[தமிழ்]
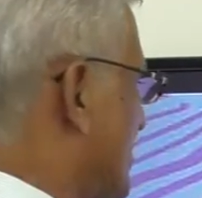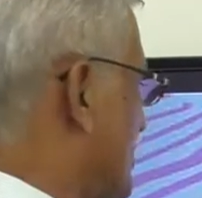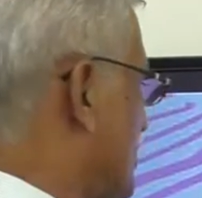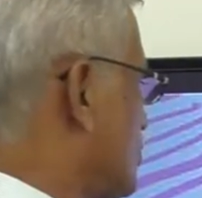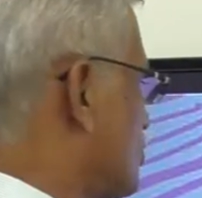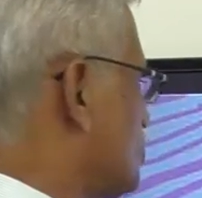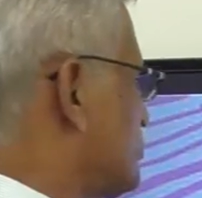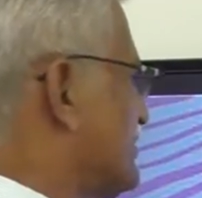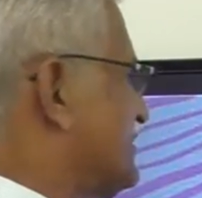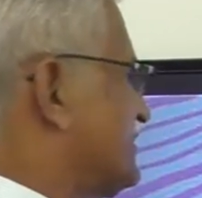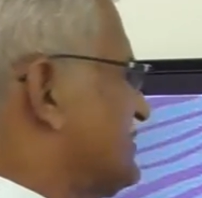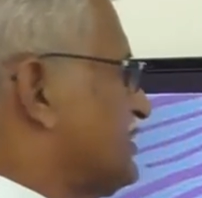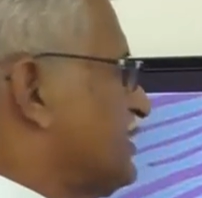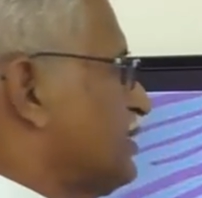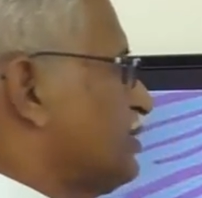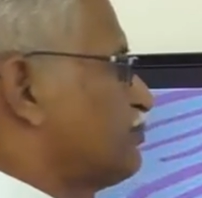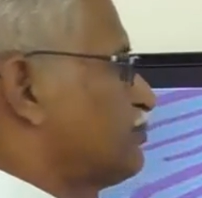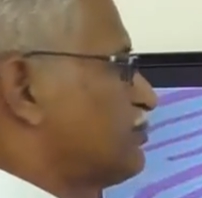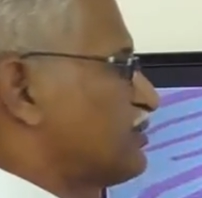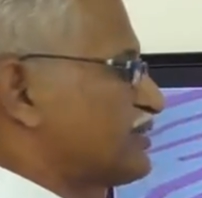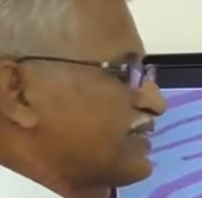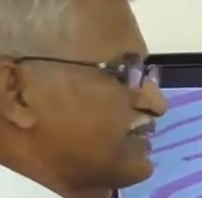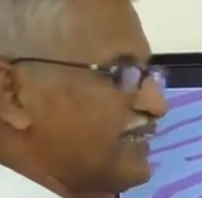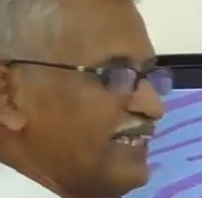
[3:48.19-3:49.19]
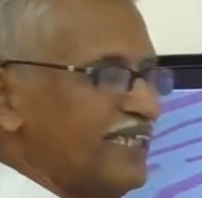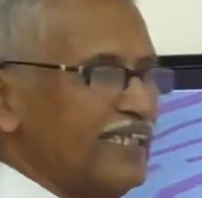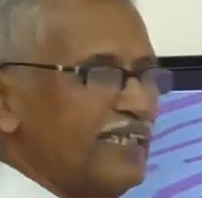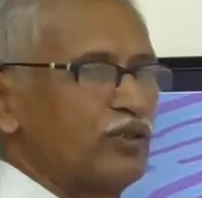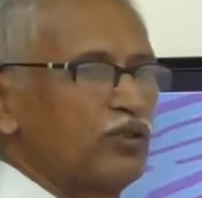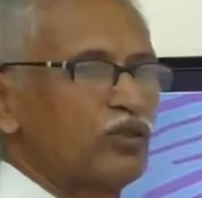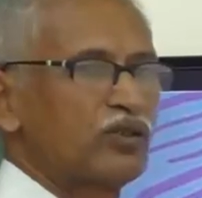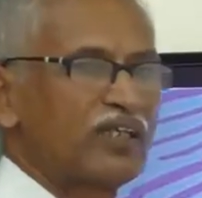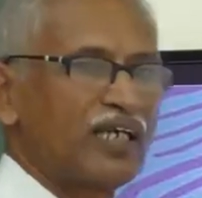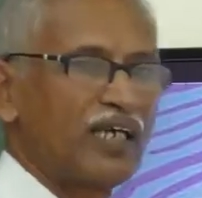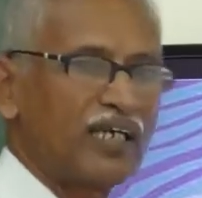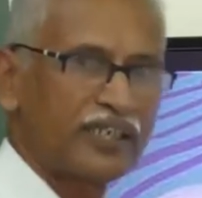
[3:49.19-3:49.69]
கான்ட்ரோசைட் இதில் போட்டிருக்காங்க
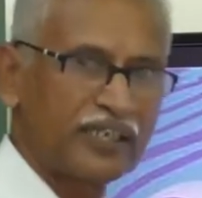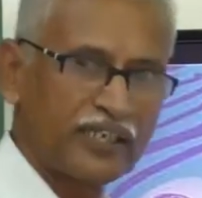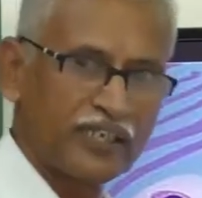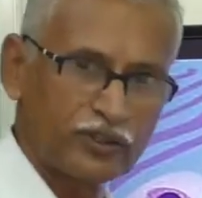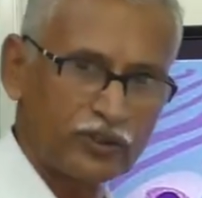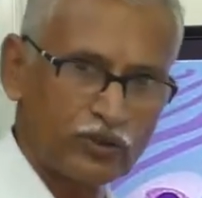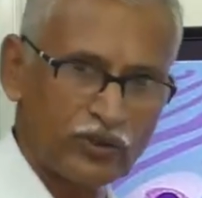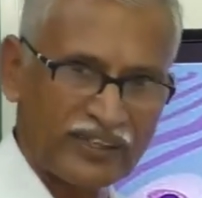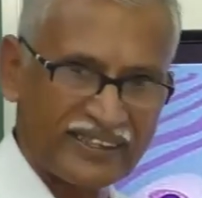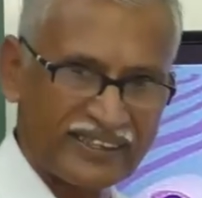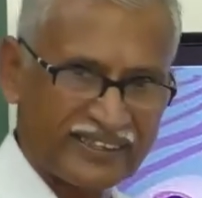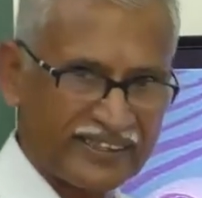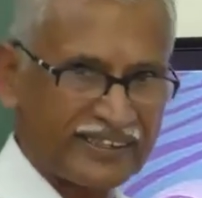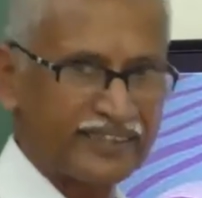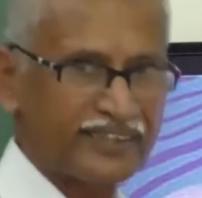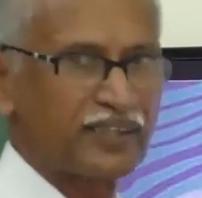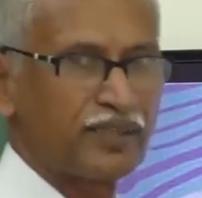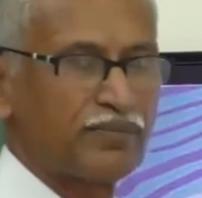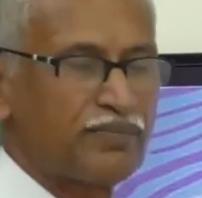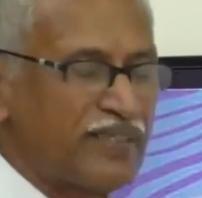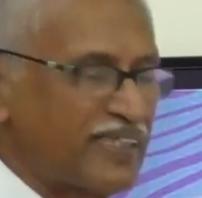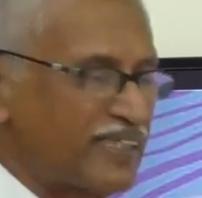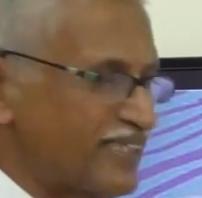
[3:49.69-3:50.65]
இது ஒரு கார்டிலேஜுடைய ஸ்ட்ரக்சர்